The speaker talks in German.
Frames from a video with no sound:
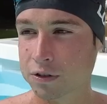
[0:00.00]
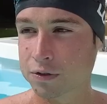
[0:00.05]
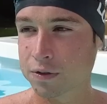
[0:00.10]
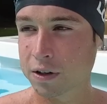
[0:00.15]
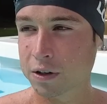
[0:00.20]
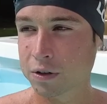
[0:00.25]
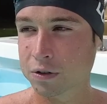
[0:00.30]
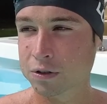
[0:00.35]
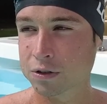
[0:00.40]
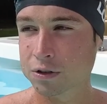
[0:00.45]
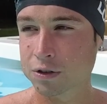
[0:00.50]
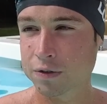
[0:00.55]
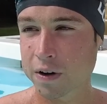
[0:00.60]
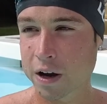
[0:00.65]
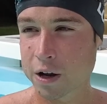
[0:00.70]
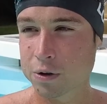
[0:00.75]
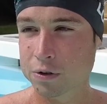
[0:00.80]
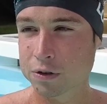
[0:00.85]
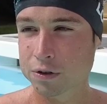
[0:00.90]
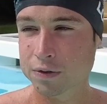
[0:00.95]

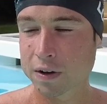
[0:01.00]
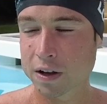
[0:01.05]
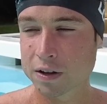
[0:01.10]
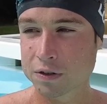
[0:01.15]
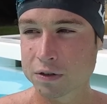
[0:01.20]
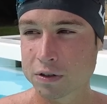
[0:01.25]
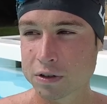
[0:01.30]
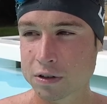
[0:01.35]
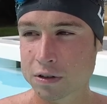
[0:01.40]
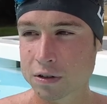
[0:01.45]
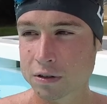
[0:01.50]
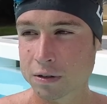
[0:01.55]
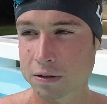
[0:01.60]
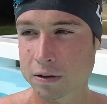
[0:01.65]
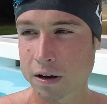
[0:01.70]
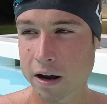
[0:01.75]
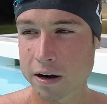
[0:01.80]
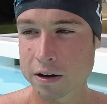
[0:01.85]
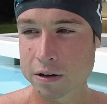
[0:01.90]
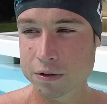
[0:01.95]
2022
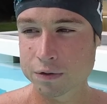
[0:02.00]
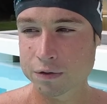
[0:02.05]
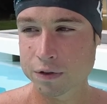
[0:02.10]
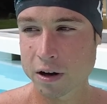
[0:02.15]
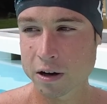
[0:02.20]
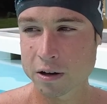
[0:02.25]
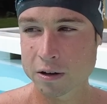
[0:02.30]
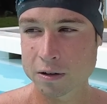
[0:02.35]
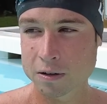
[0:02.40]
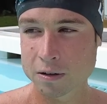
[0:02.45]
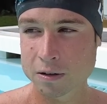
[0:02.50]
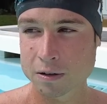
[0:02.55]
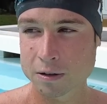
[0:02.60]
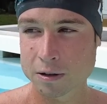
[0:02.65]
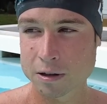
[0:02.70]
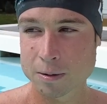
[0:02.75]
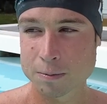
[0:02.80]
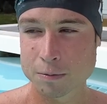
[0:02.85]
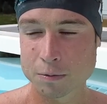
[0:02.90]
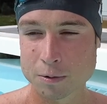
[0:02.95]
äh, angefangen,
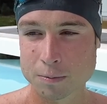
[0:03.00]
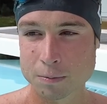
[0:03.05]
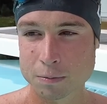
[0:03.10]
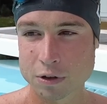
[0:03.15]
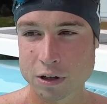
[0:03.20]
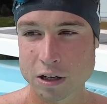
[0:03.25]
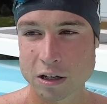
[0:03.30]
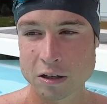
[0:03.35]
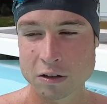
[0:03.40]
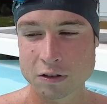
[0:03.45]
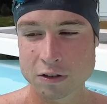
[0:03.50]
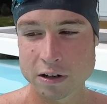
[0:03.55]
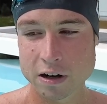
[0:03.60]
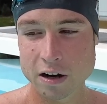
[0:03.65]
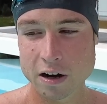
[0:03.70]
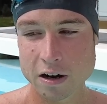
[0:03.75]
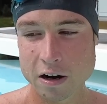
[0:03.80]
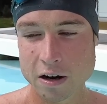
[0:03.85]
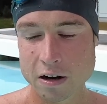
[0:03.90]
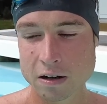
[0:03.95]
eben im
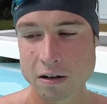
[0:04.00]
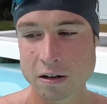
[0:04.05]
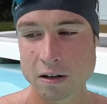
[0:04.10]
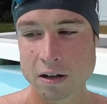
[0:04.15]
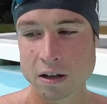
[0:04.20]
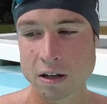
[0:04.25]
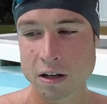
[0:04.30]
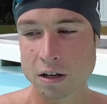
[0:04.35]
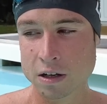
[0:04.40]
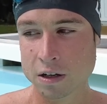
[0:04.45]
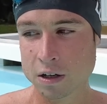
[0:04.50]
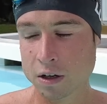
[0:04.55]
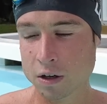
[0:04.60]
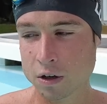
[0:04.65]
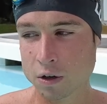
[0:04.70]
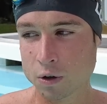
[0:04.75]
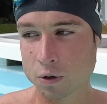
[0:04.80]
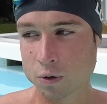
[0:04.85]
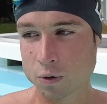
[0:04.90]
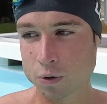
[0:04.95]
Trainingslager
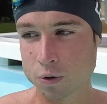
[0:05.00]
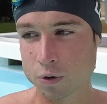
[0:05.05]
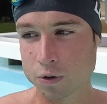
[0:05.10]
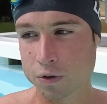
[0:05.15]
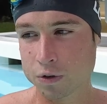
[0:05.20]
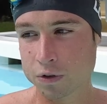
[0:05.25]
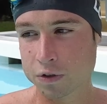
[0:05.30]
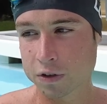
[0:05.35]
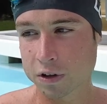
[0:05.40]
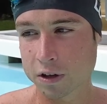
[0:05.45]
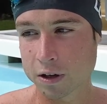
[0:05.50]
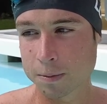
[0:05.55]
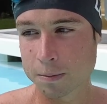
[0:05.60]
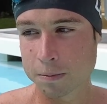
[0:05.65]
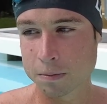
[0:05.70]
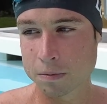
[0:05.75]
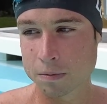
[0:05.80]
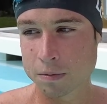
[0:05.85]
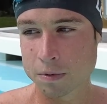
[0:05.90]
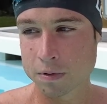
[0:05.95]
und
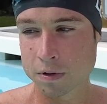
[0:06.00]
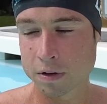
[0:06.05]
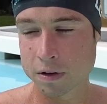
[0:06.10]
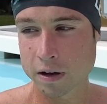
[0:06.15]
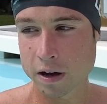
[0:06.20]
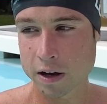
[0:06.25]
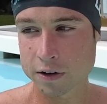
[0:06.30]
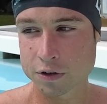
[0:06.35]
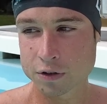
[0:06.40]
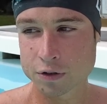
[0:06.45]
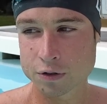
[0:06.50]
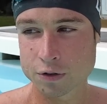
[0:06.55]
ähm, hatte